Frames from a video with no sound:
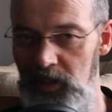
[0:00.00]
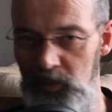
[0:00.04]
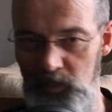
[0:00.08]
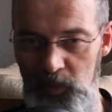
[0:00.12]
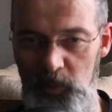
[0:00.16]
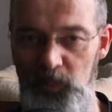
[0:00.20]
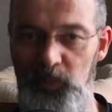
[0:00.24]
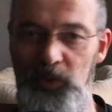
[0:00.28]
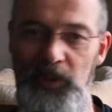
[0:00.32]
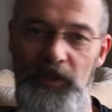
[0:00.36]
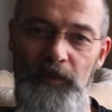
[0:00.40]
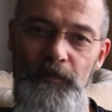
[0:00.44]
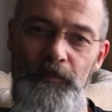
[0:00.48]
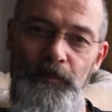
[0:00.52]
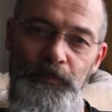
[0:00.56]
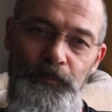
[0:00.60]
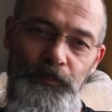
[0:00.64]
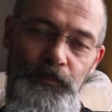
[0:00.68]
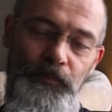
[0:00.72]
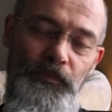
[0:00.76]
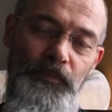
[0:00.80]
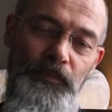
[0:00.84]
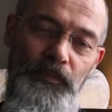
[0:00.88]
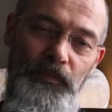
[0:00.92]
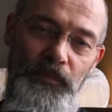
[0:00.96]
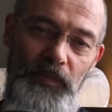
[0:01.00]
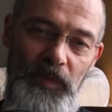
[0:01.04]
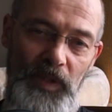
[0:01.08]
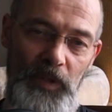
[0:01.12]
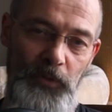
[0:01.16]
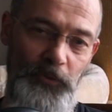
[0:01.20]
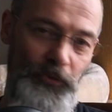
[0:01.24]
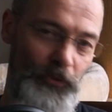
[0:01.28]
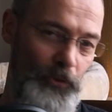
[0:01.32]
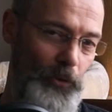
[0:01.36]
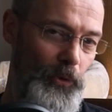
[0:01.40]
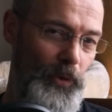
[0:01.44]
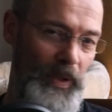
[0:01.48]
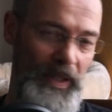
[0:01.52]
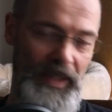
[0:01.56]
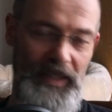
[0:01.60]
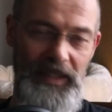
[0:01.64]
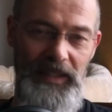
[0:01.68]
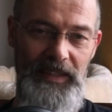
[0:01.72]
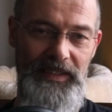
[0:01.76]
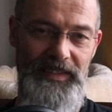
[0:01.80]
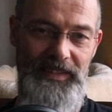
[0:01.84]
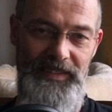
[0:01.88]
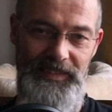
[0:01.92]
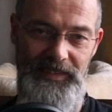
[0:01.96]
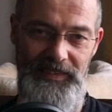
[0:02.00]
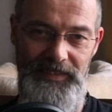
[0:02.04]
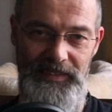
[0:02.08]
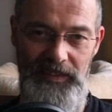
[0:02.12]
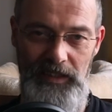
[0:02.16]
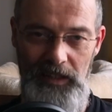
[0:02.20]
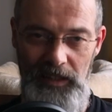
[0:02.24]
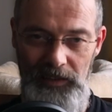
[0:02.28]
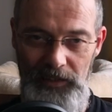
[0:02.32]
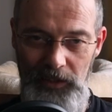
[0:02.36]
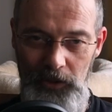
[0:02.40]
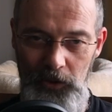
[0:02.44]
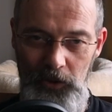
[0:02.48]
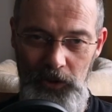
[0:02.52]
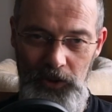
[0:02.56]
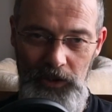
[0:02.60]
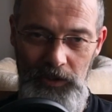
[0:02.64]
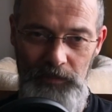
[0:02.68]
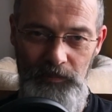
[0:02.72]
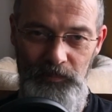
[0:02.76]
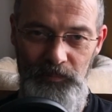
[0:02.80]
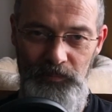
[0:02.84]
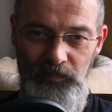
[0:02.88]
pp. Und so ähnlich ist es da halt auch.